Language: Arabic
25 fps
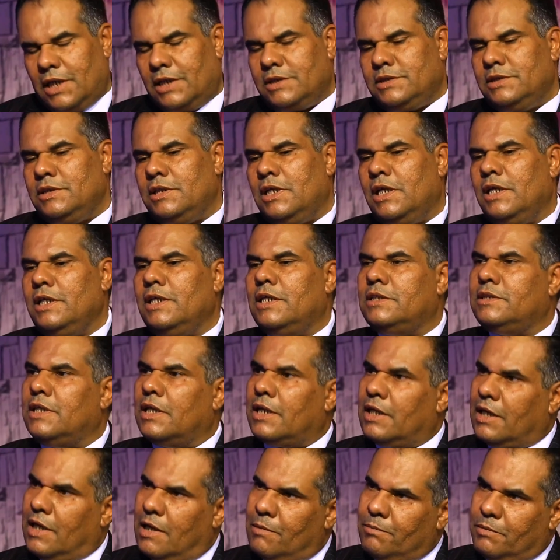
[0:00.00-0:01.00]
سياسية هي
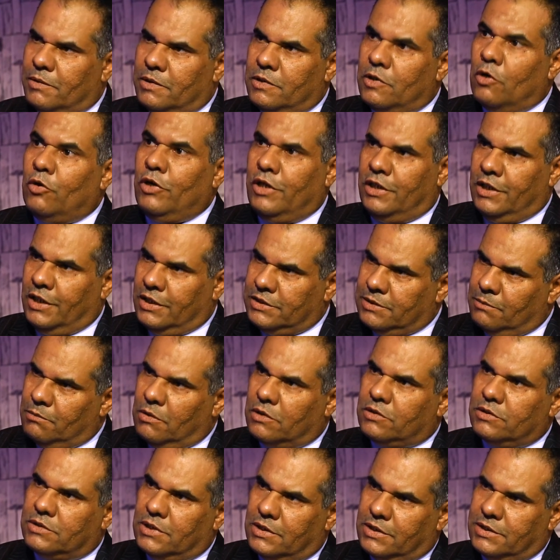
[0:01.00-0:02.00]
ترغب نوع عندهم
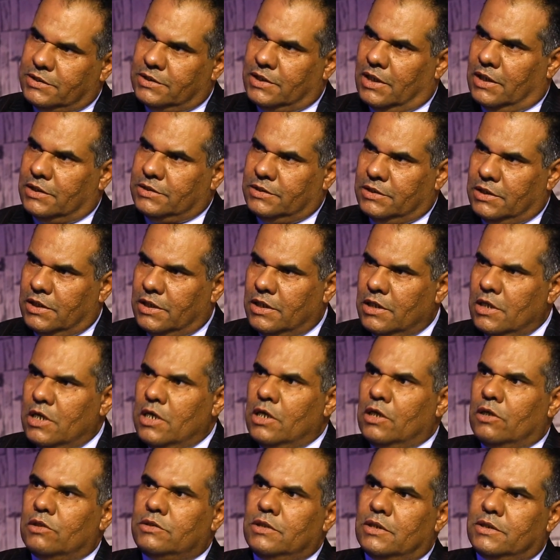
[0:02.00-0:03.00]
الكتل السياسية
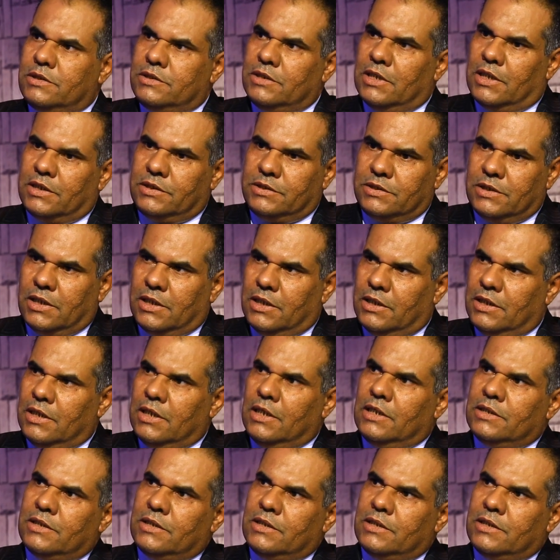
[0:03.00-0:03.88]
الكتل السياسية